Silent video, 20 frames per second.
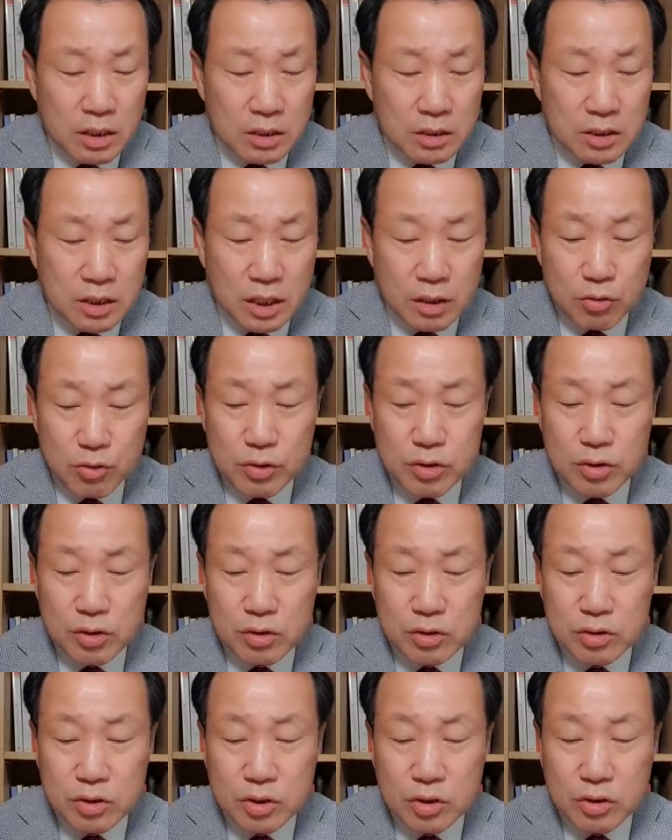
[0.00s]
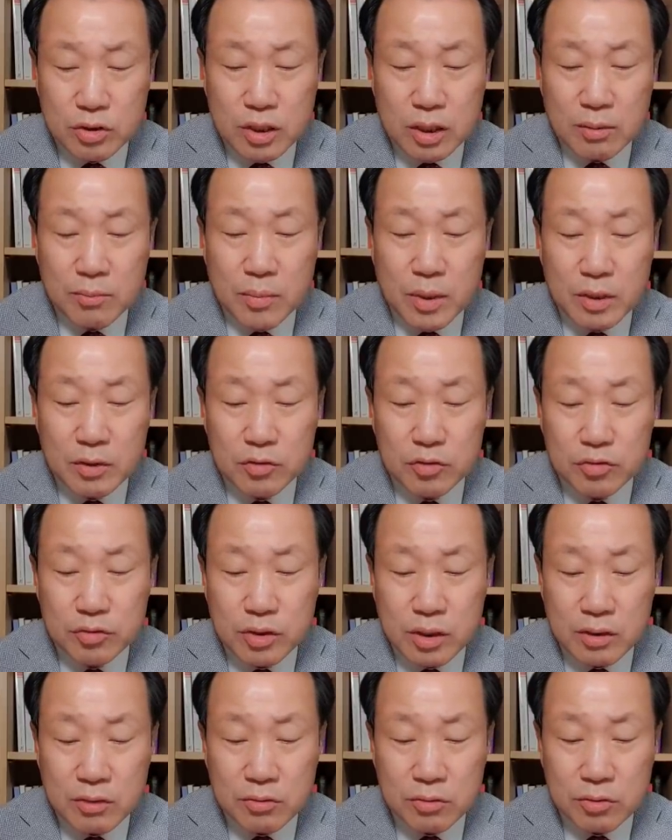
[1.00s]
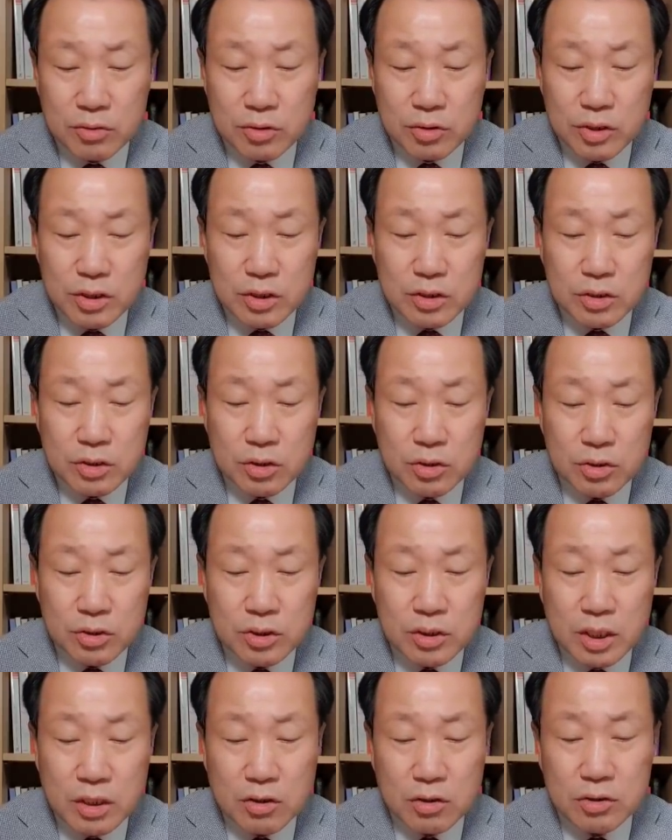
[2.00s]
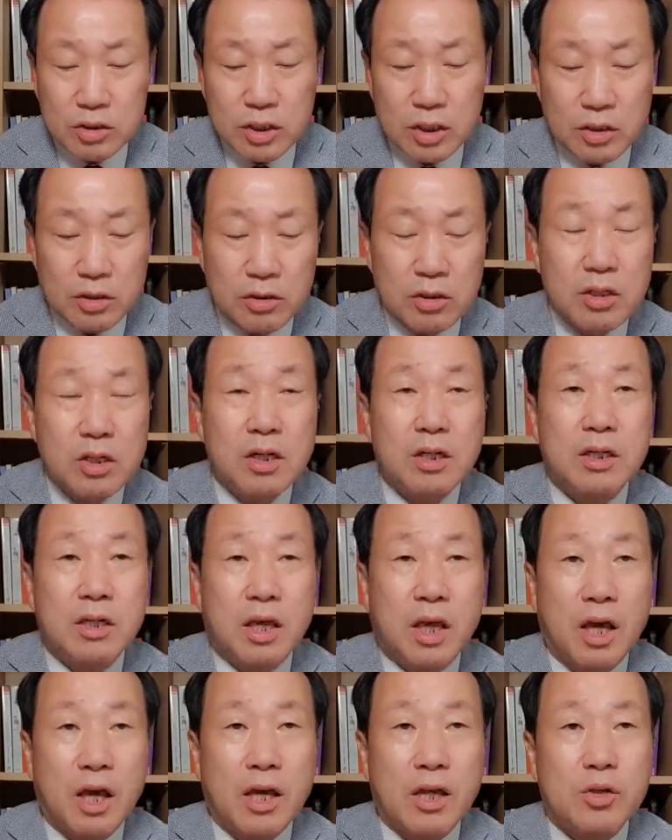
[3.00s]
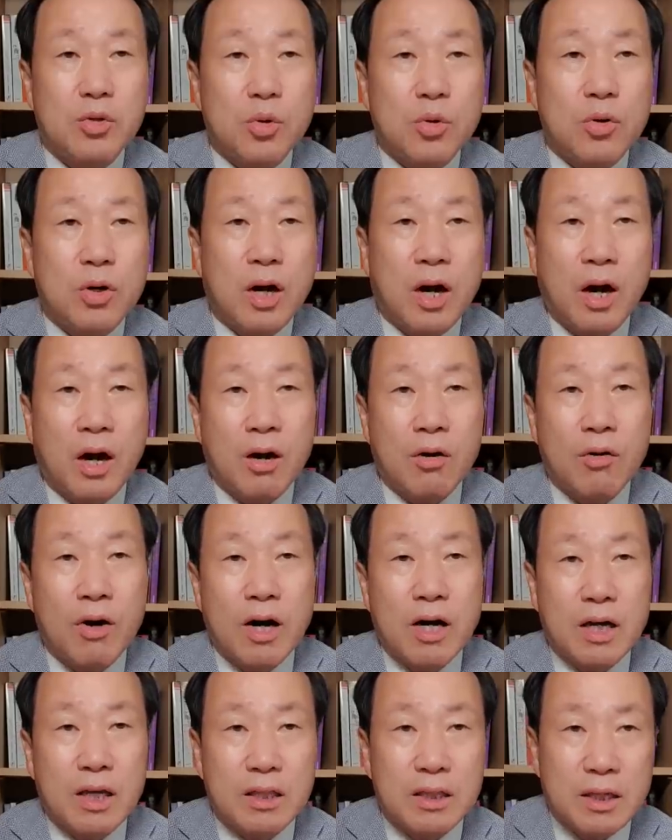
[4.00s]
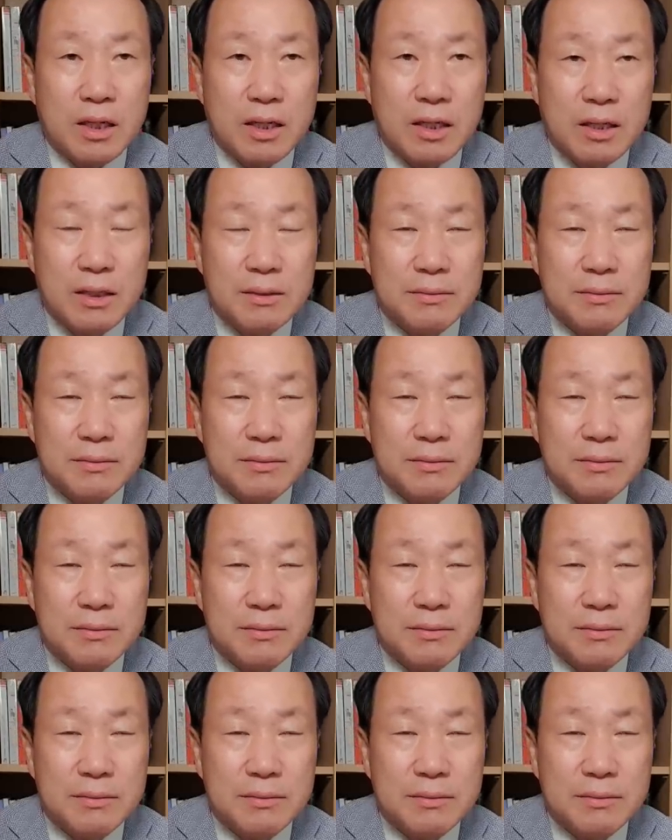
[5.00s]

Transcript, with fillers: 자위적 정당 방위 수단으로서의 전쟁 억제력을 계속 강화하겠다.